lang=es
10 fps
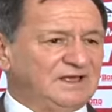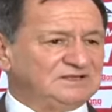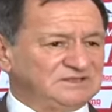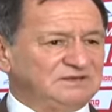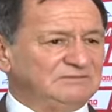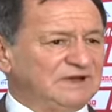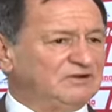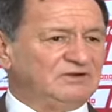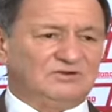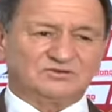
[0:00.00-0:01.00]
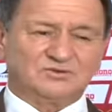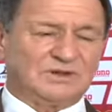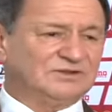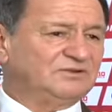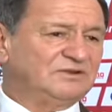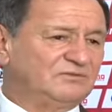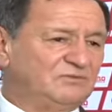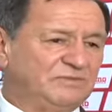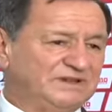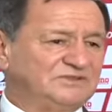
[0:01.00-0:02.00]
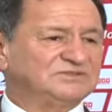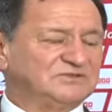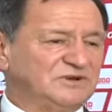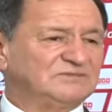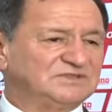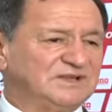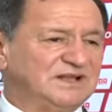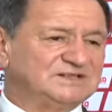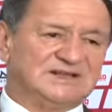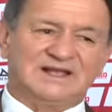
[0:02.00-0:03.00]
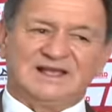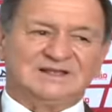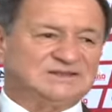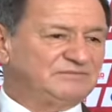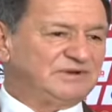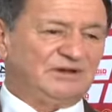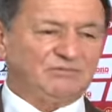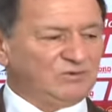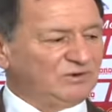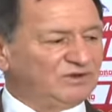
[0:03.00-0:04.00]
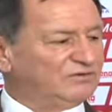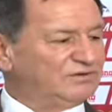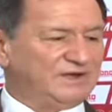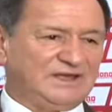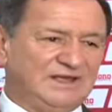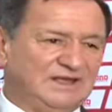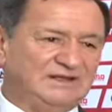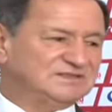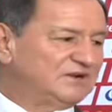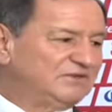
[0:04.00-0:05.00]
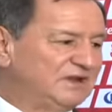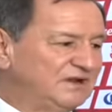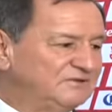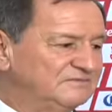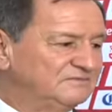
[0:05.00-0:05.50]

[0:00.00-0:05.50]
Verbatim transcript: Sin embargo, en los cuatro partidos que jugamos en casa, siempre el público fue extraordinario.